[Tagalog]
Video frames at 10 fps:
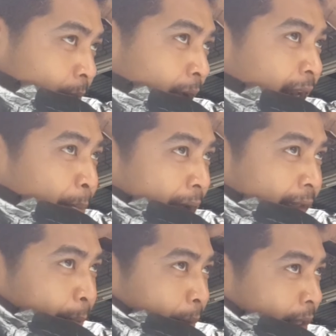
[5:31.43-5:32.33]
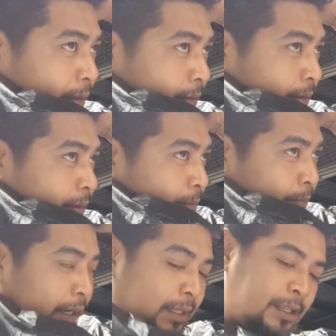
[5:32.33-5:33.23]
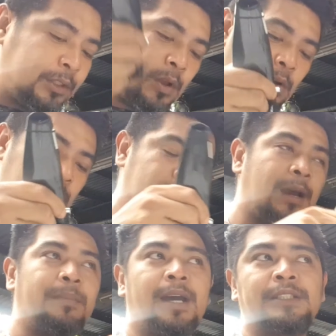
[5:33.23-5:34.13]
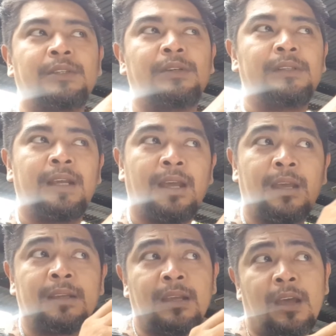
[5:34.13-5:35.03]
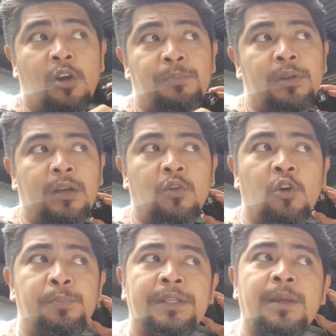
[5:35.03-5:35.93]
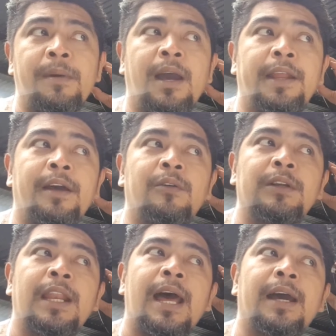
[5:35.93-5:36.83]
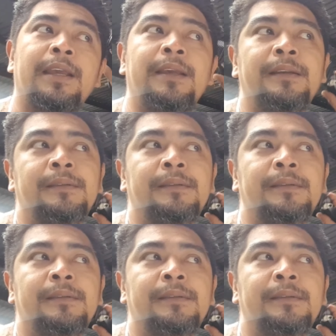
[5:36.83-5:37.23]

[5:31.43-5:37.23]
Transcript: Para makatipid. Pag andito ako, nakabakasyon, ako po nagugupit sa mga anak kong lalaki.